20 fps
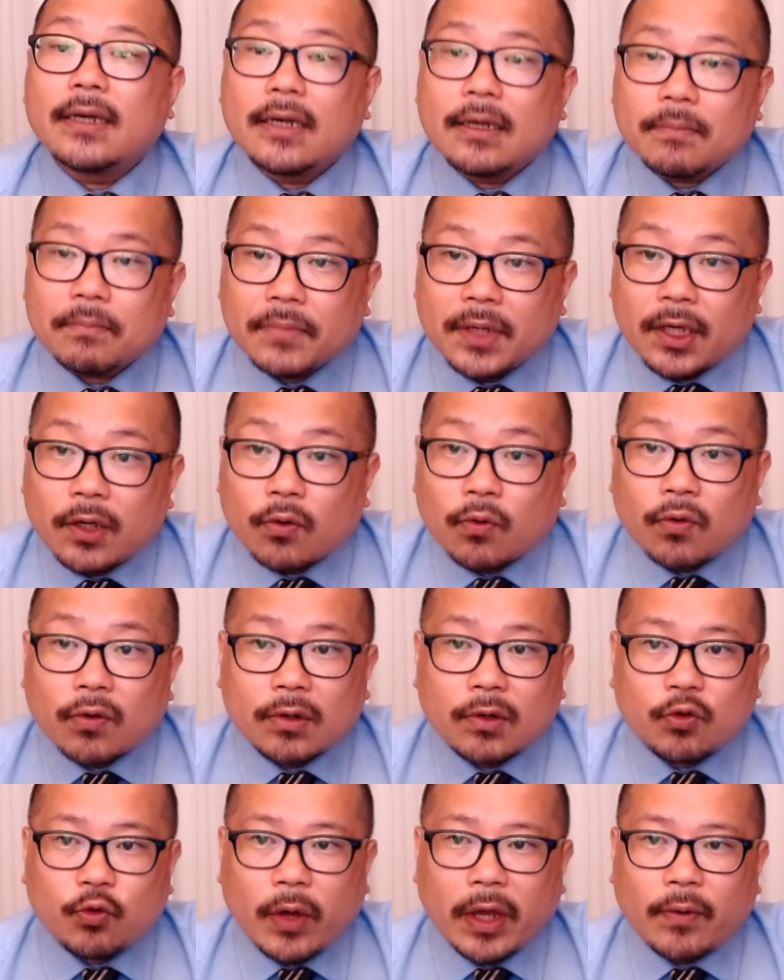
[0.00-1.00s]
미국
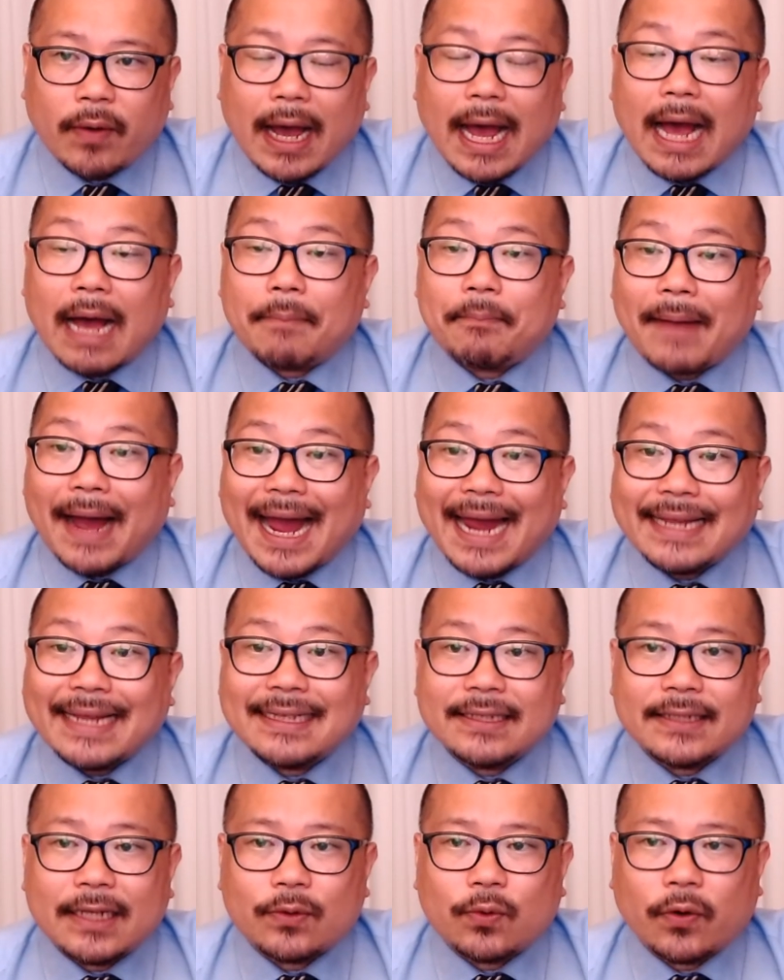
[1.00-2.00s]
의회와
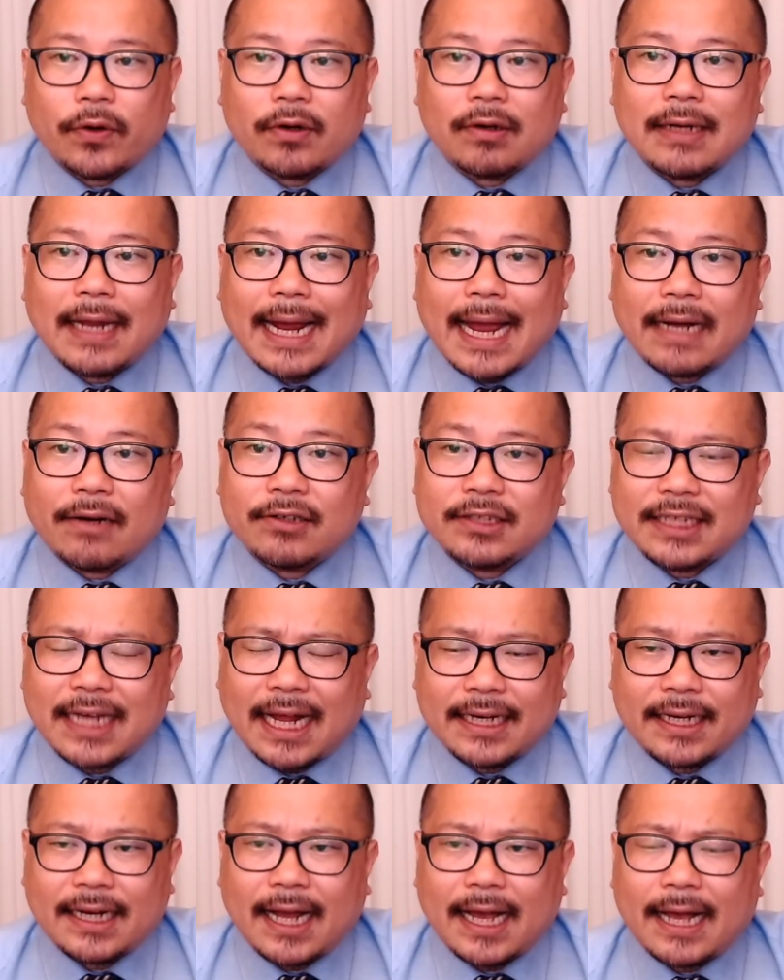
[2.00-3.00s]
바이든 대통령을 향한 것이
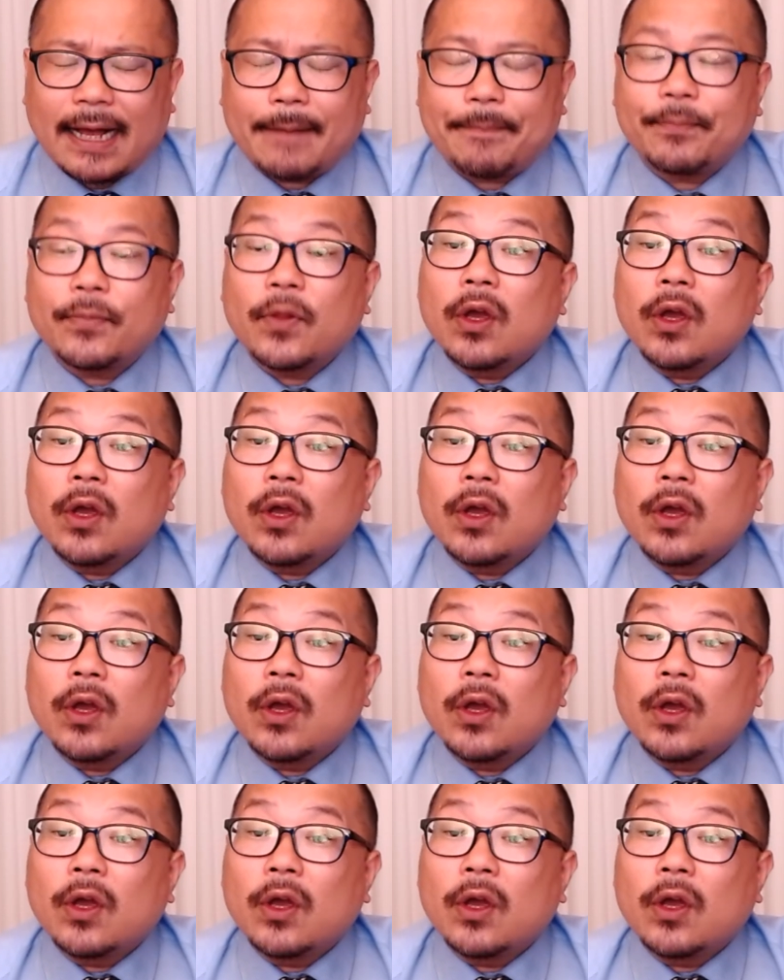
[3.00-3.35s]
아니라